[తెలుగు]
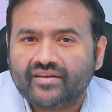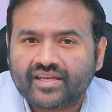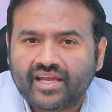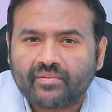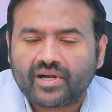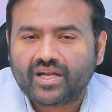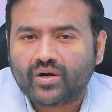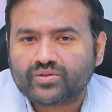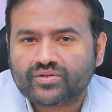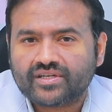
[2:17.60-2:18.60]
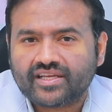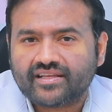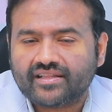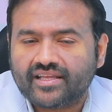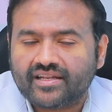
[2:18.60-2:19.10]
ఇంకా ఏమైనా డౌట్స్ ఉంటే
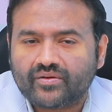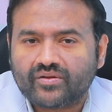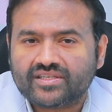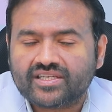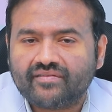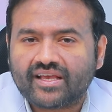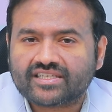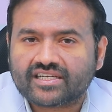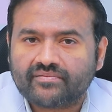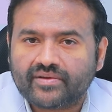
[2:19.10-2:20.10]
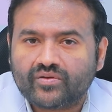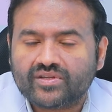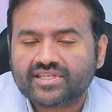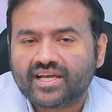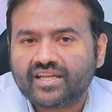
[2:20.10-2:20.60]
దీని గురించి వ్యాసక్టమీ
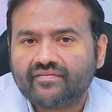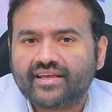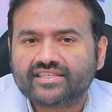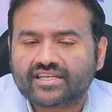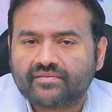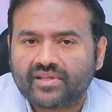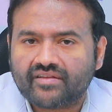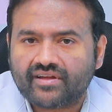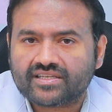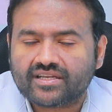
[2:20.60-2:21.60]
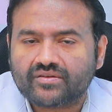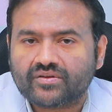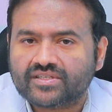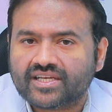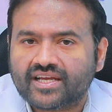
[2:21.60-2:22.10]
గురించి కానీ వ్యాసక్టమీ రివర్సల్
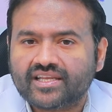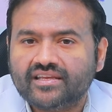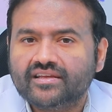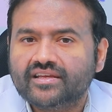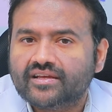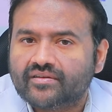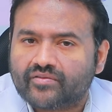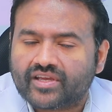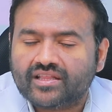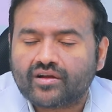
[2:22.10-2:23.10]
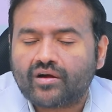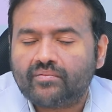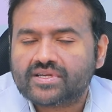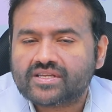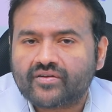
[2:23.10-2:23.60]
గురించి కానీ కింద
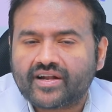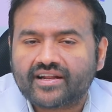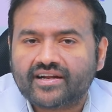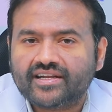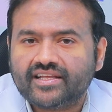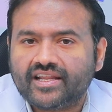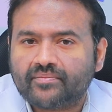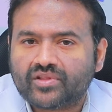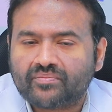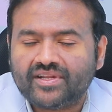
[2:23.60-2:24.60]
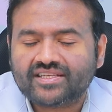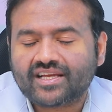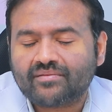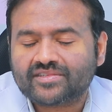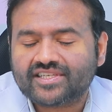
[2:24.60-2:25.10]
కామెంట్స్లో అడగండి లేకపోతే ప్లీజ్
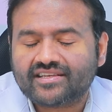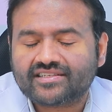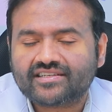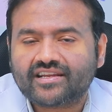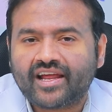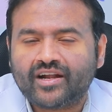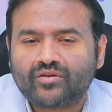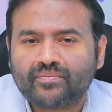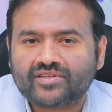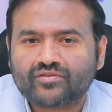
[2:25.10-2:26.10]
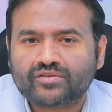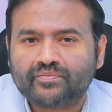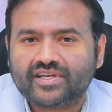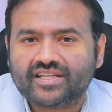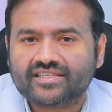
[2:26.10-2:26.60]
కమ్ సిఎస్ ఎట్ ప్లస్
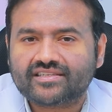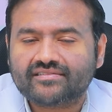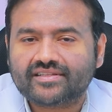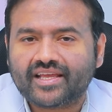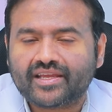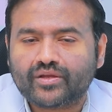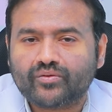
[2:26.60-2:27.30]
హాస్పిటల్స్ థ్యాంక్